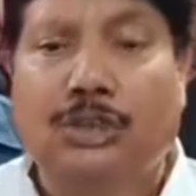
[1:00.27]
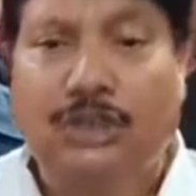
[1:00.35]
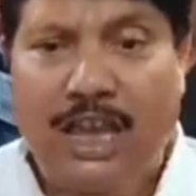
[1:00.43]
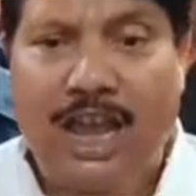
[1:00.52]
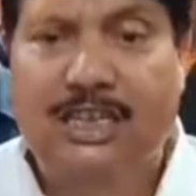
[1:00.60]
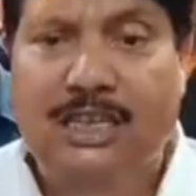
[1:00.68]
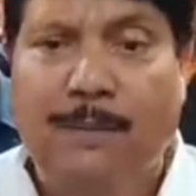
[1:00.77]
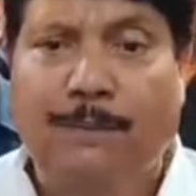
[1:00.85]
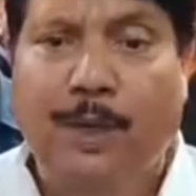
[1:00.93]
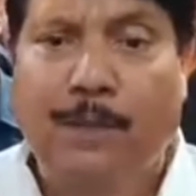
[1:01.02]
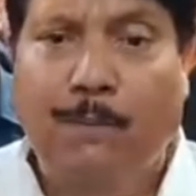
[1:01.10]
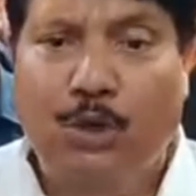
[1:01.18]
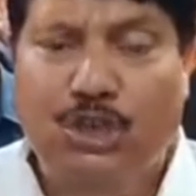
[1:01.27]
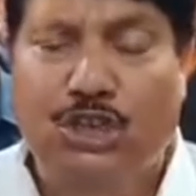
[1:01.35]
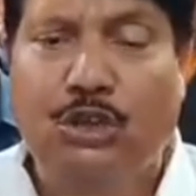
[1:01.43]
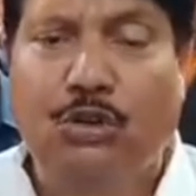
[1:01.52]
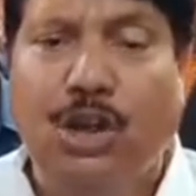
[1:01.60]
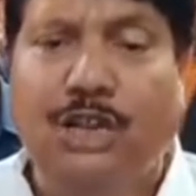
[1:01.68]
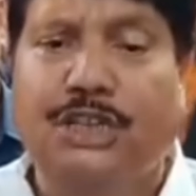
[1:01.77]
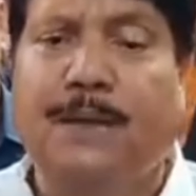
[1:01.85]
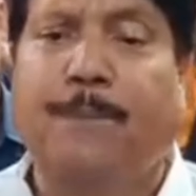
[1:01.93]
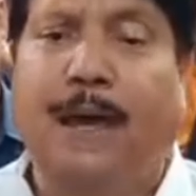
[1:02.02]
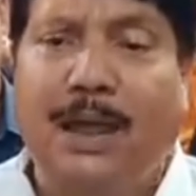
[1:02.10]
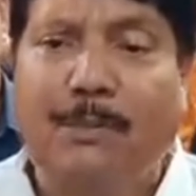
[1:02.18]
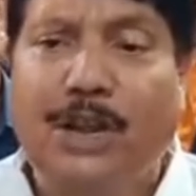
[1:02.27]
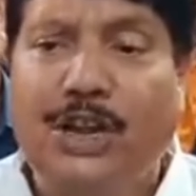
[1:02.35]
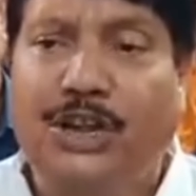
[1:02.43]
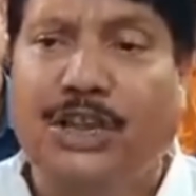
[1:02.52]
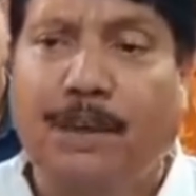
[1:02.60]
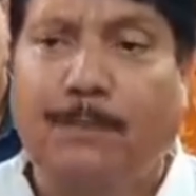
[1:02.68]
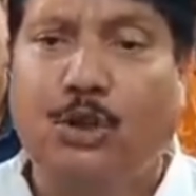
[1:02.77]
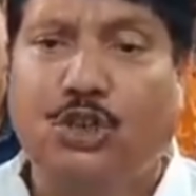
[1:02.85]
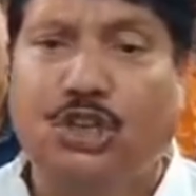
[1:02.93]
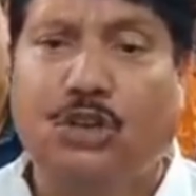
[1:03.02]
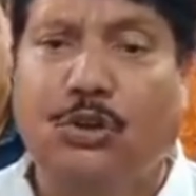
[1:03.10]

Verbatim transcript: সিএসএফকে পোস্টিং করেছে প্যারামিলিটারিকে পোস্টিং